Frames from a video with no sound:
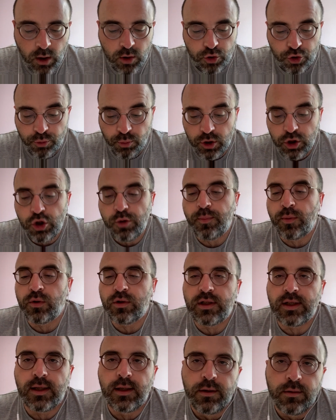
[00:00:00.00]
Du moins, je
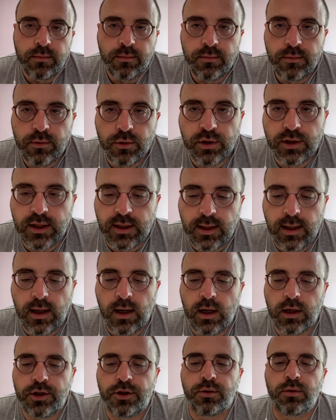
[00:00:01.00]
pensais que c'était la
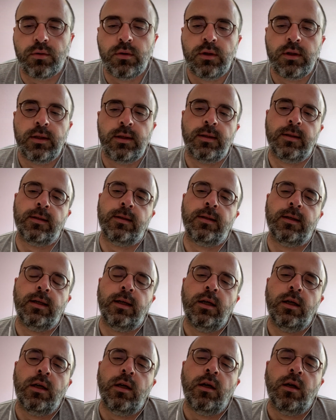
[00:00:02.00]
radio.
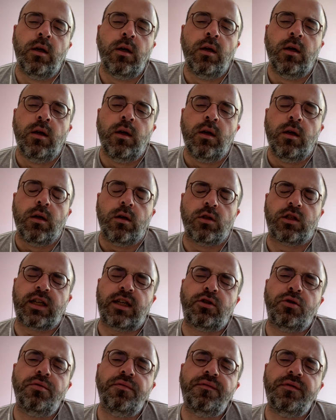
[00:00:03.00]
Euh, ça
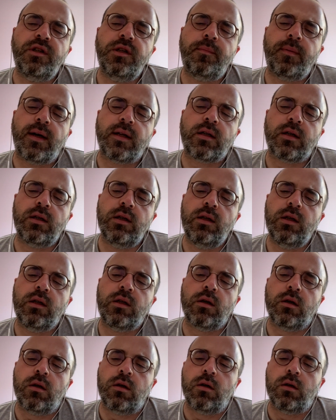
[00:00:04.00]
suffit,
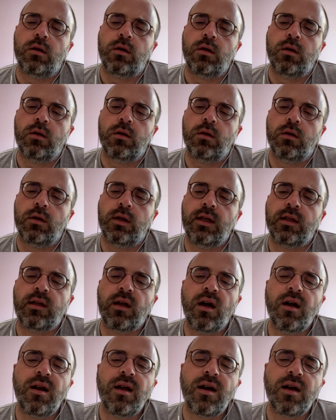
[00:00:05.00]
Patrick. Euh,
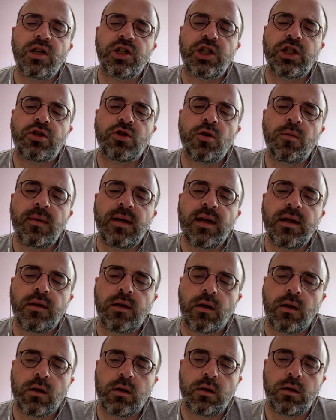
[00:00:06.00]
éteins là, j'ai
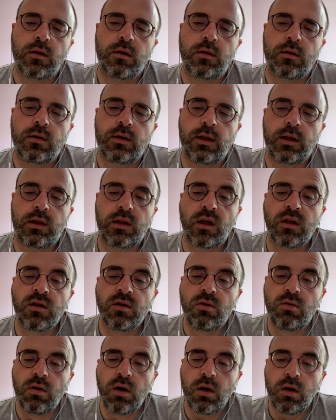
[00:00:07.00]
sommeil. Éteins de
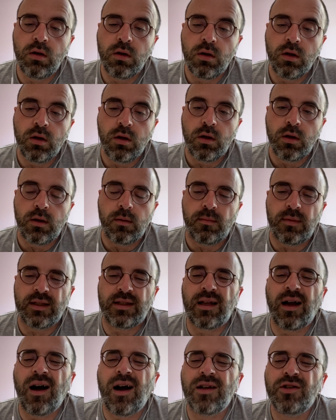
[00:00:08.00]
quoi Mais
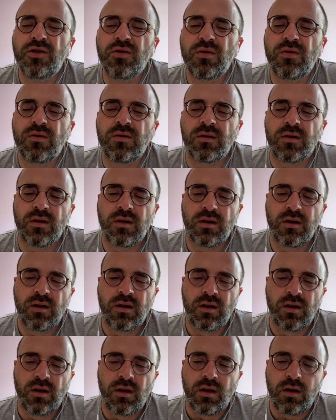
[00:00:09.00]
ta radio
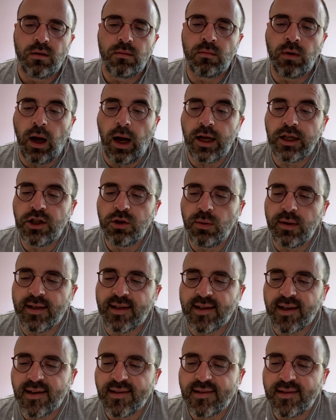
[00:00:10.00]
Ma radio est
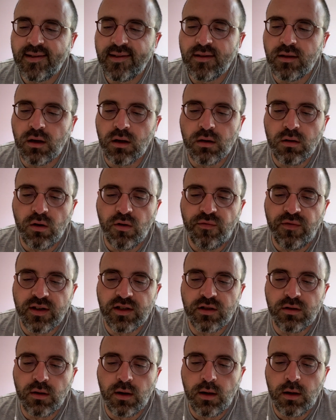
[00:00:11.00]
cassée d'un camp
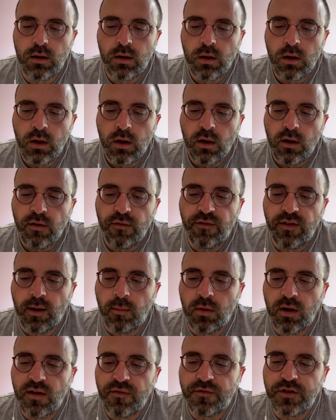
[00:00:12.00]
face de rat.
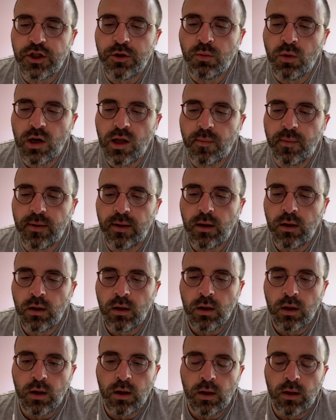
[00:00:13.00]
Ferme-la, fiche-moi la paix.
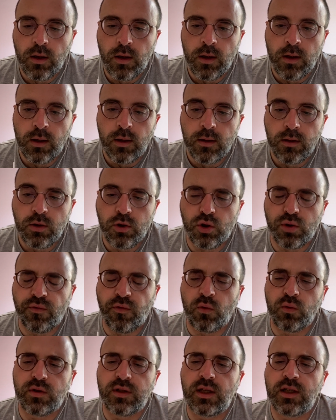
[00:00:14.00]
Je
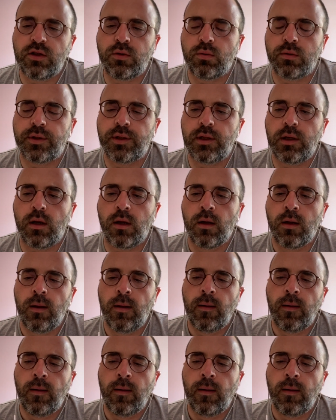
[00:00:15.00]
fronçais les sourcils.